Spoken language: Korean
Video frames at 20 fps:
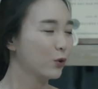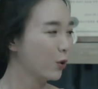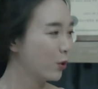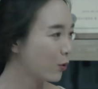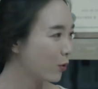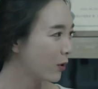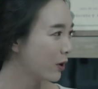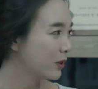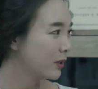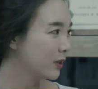
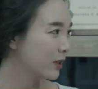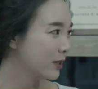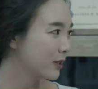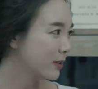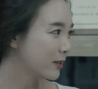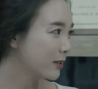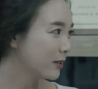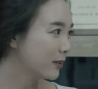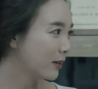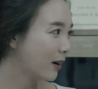효과는
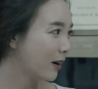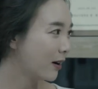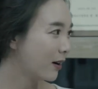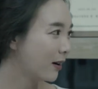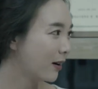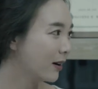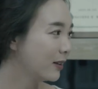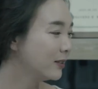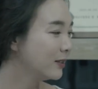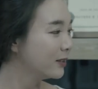
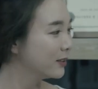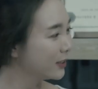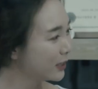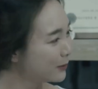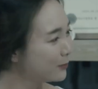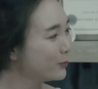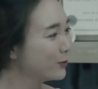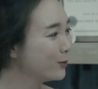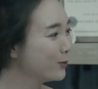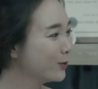있을까 하는
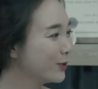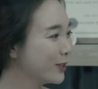의문도